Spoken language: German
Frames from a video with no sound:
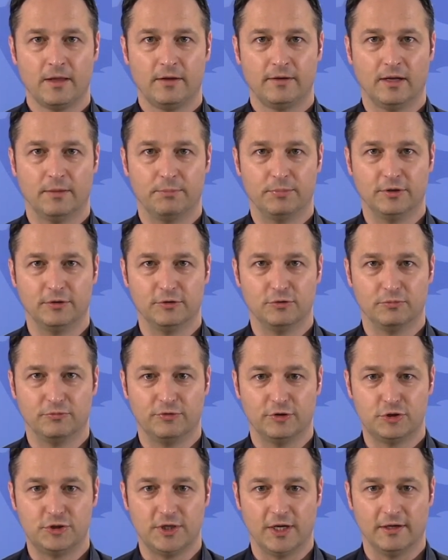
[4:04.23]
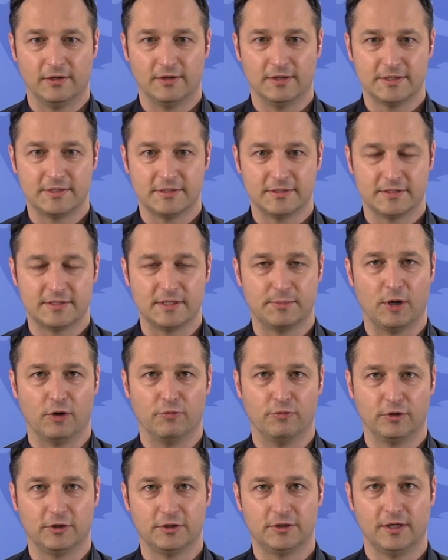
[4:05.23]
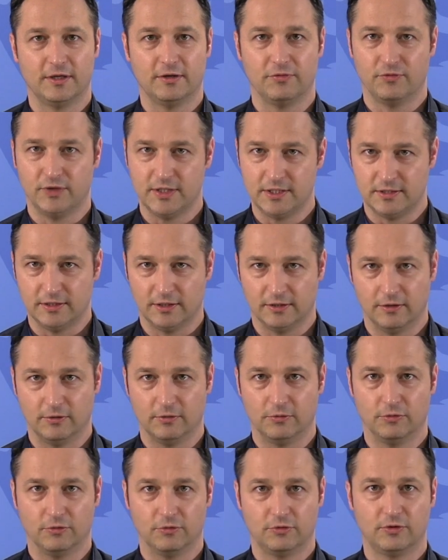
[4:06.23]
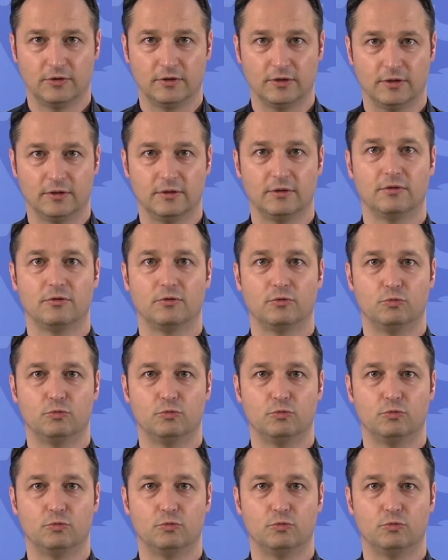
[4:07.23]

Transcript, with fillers: Da bitte ich um Verständnis. Es ist aber auch wirklich eine wichtige und äh,